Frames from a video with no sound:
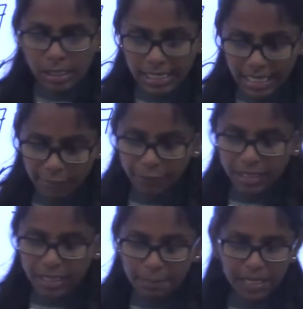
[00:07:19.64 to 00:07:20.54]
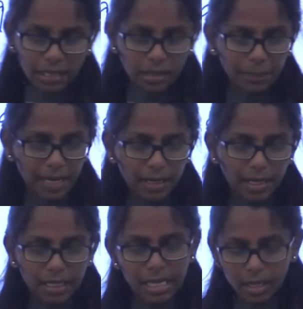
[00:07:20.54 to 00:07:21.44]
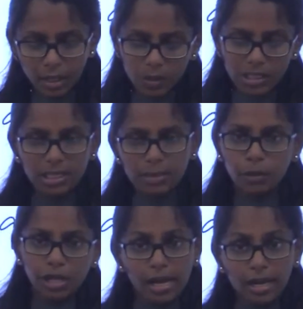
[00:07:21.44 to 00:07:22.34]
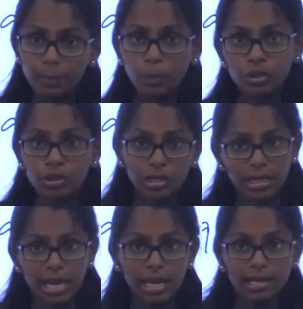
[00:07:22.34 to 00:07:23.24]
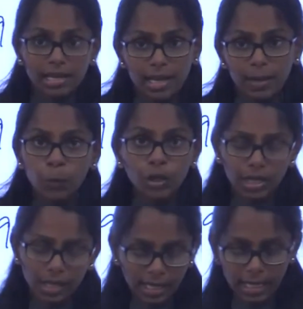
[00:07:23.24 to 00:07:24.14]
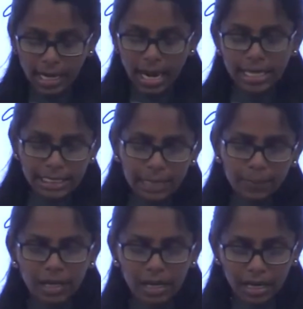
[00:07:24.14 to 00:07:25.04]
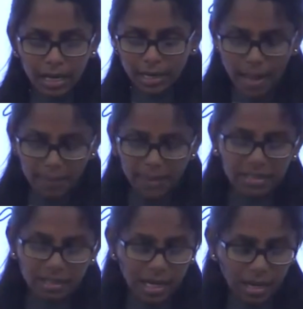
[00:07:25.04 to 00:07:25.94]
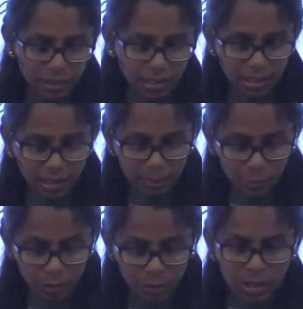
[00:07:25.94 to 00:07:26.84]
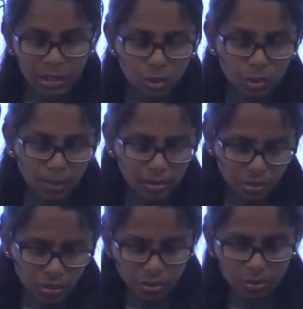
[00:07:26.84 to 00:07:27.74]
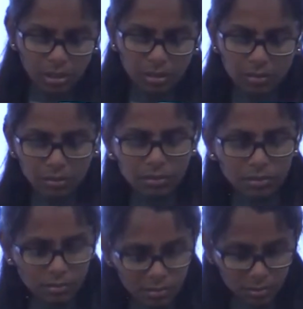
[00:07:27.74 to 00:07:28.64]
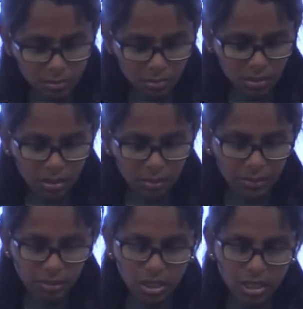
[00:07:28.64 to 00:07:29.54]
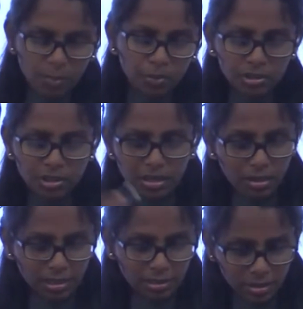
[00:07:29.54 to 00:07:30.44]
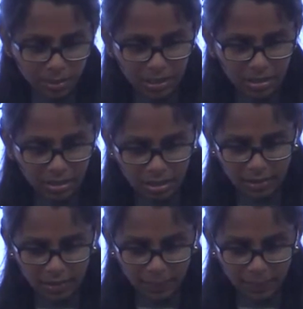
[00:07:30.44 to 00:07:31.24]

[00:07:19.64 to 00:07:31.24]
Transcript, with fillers: லீஃபுக்கு நம்பர் என்னப்பா நான் கேட்குற கொஸ்டின் இப்போ யாரெல்லாம் புரிஞ்சு கேட்குறீங்க புரியுறீங்க நீங்களா ஆன்சர் பண்ணுறீங்களா இல்லை நான் பேசுறதா கவனிக்கிறீங்களான்னு புரியும் ஸோ மஞ்சு தென் மஞ்சு என்ன புதுசா ஏதோ ஆன்சர் பண்ணிட்டு இருக்கீங்க